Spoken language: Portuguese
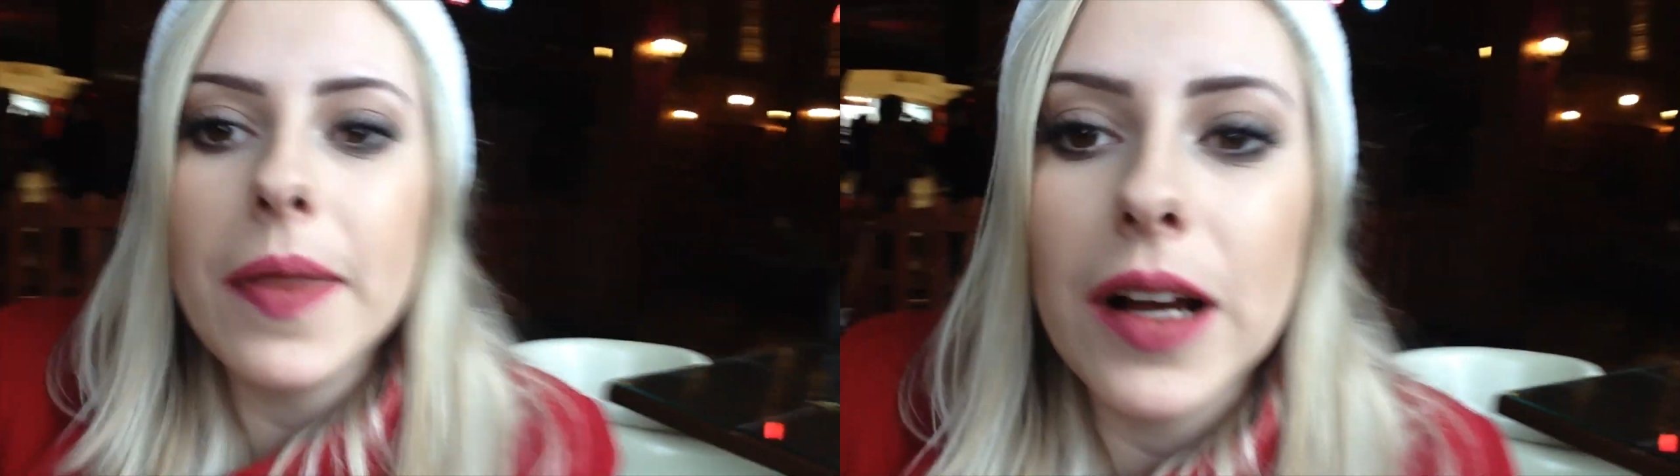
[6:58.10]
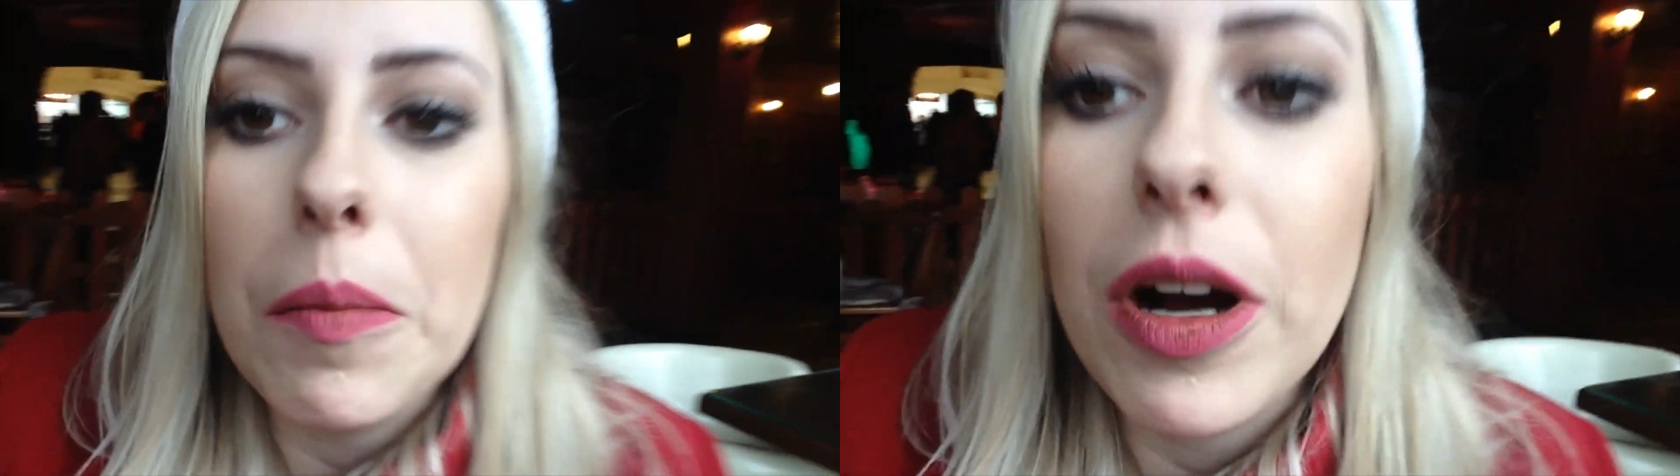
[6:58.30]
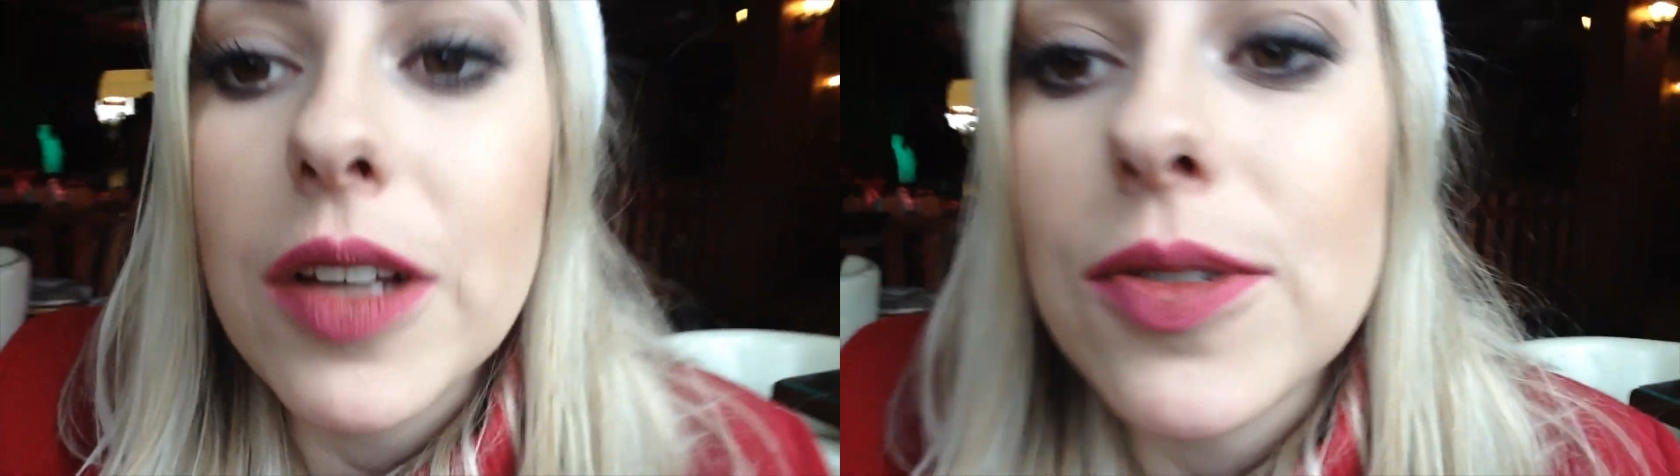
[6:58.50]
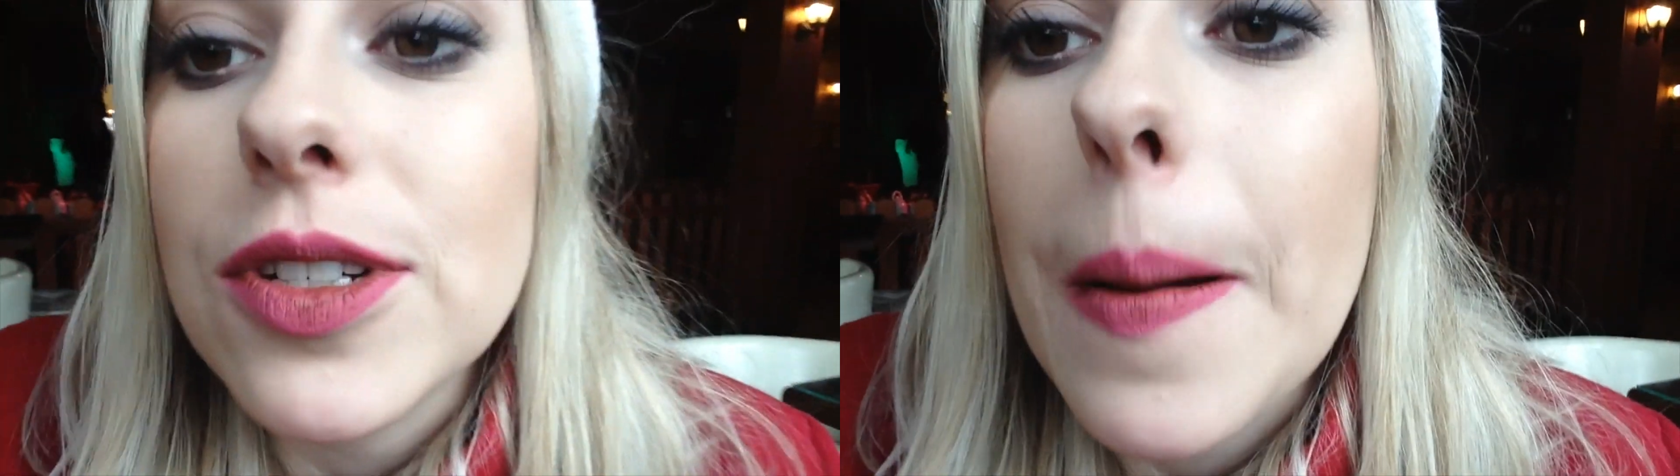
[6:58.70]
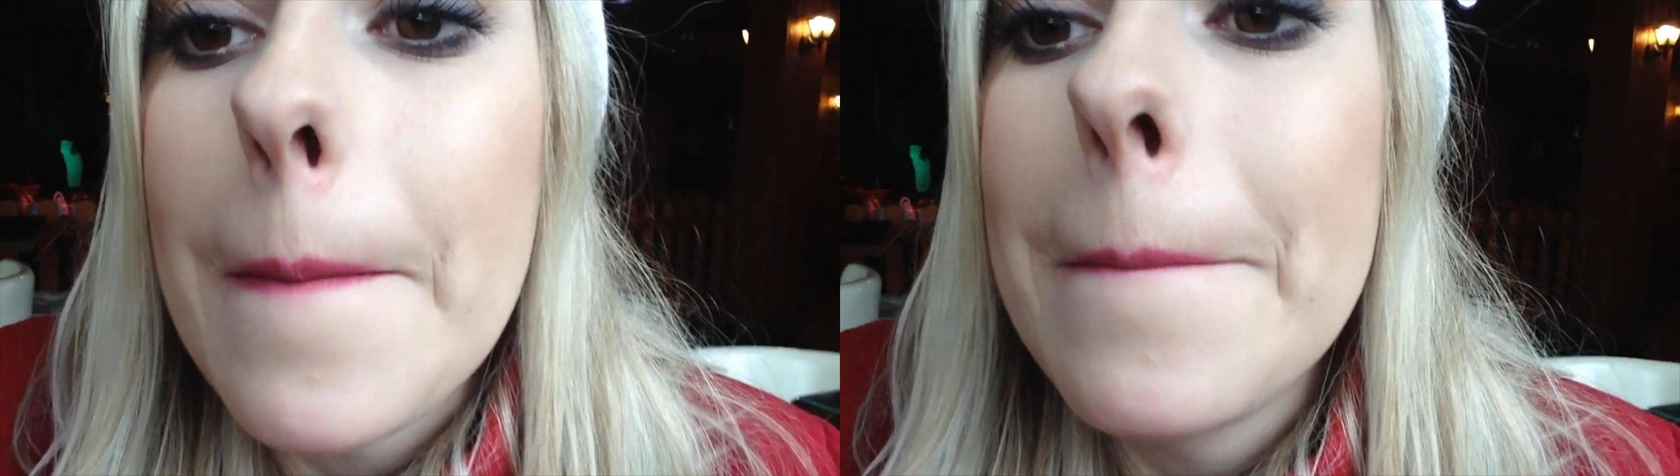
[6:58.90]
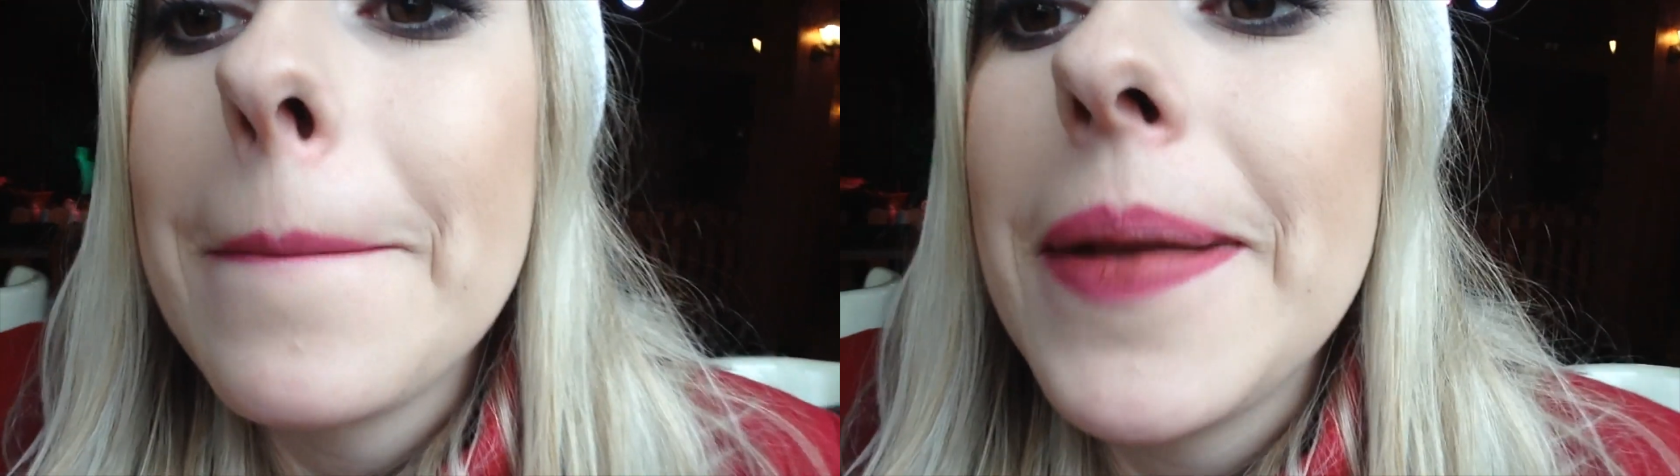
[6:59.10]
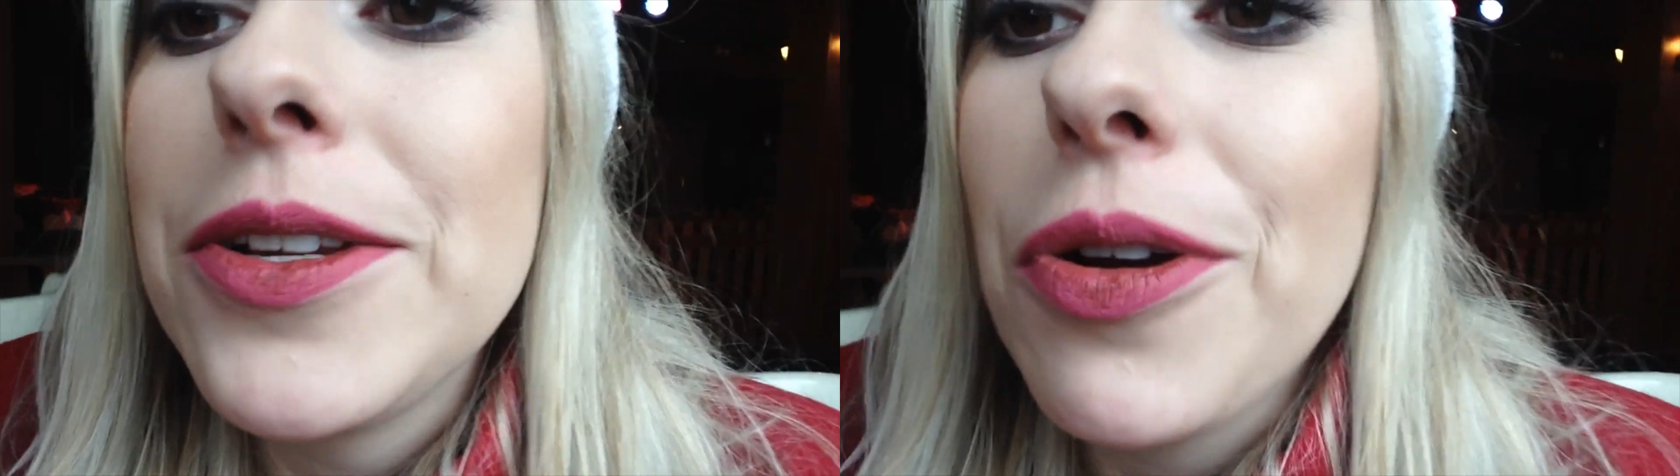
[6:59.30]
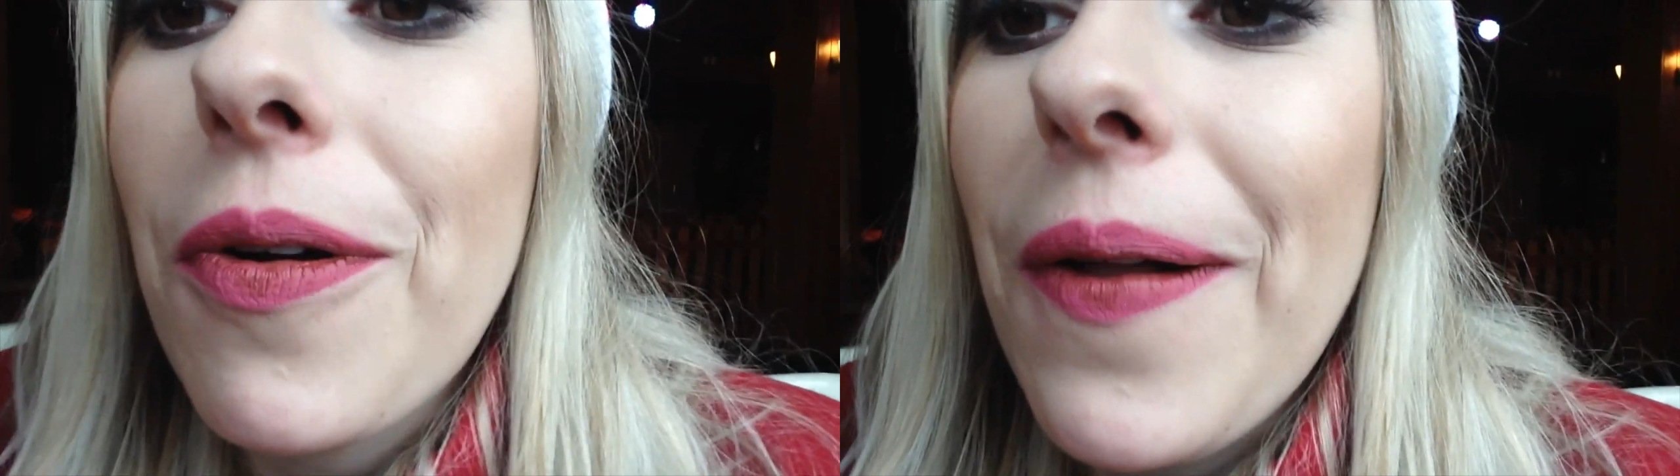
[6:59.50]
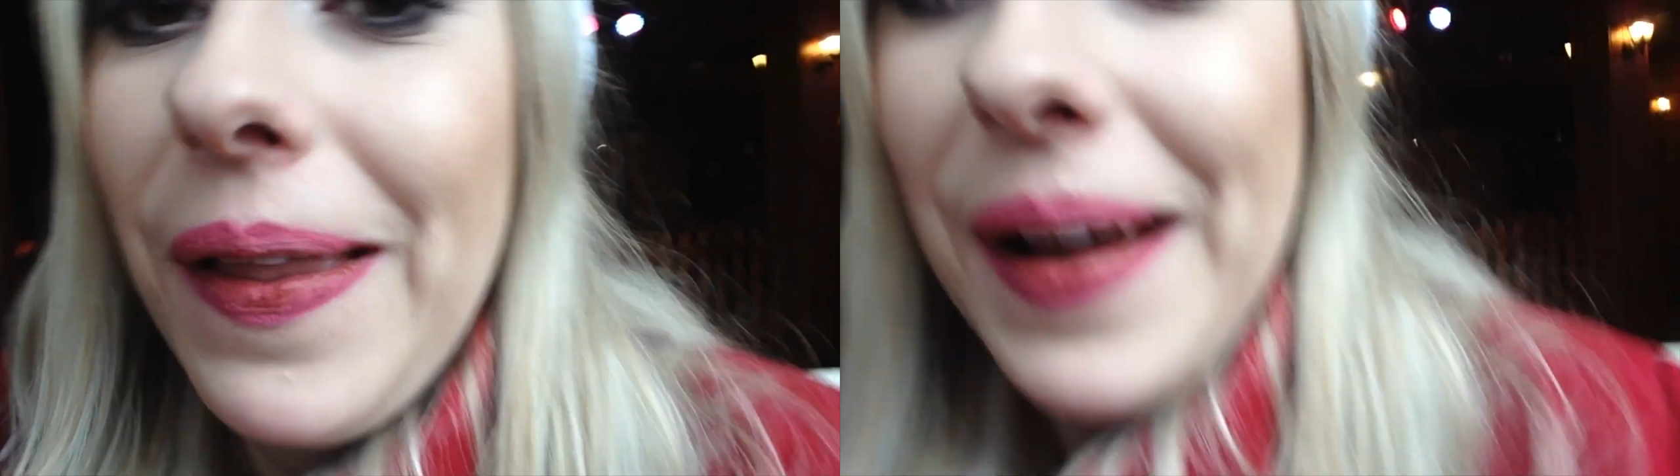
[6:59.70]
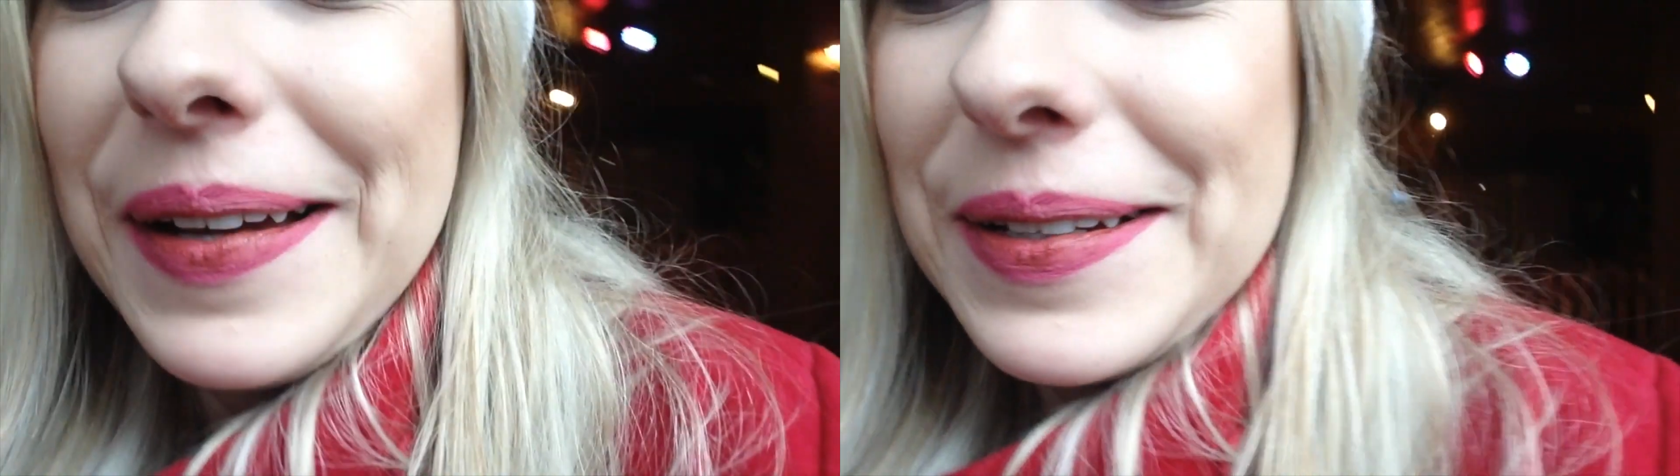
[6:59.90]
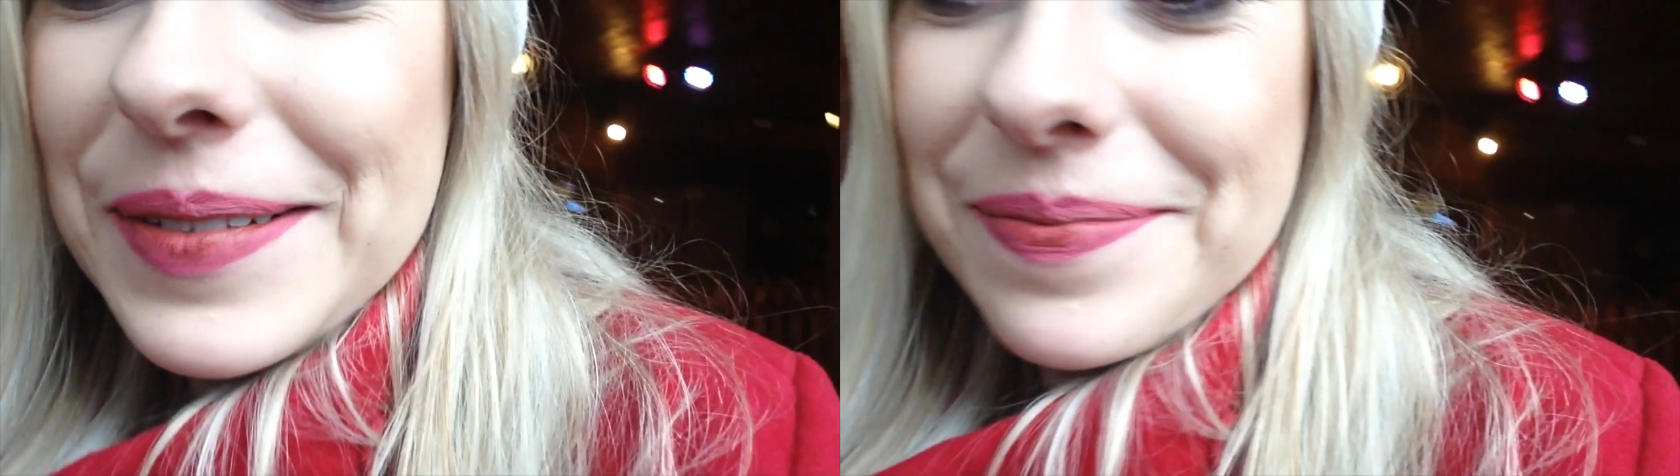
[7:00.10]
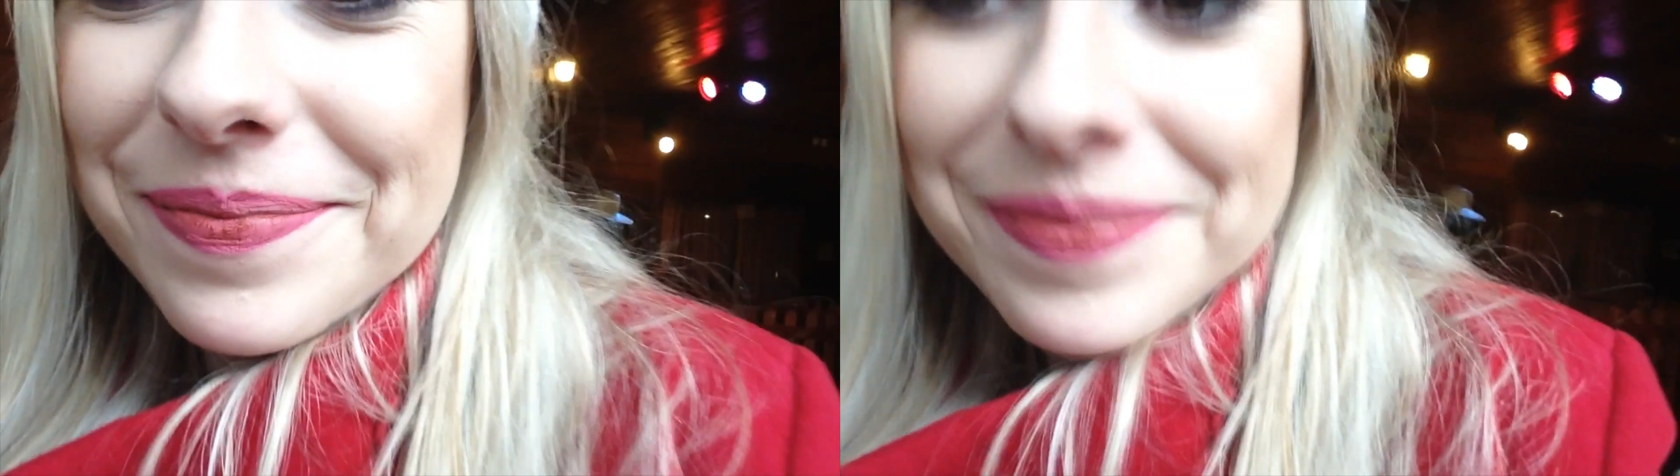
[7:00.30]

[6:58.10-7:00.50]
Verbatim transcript: Ficou boca suja chocolate.